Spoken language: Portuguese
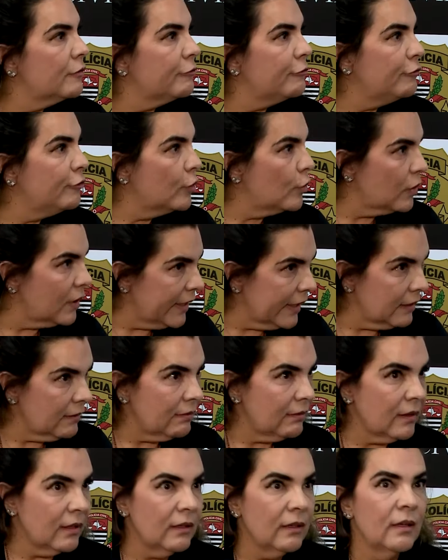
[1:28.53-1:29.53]

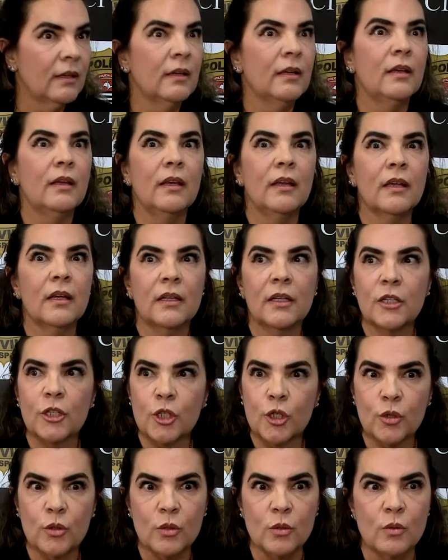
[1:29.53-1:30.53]
violenta e que
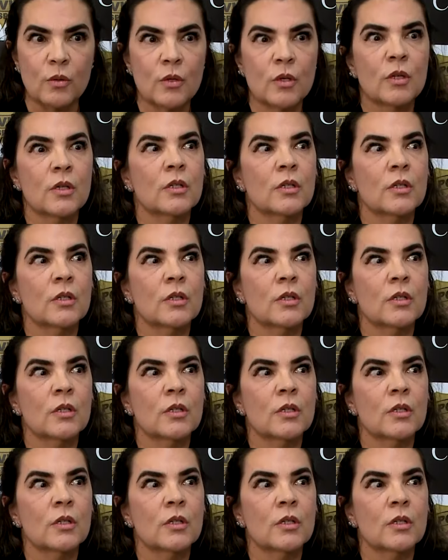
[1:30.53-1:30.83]
deixou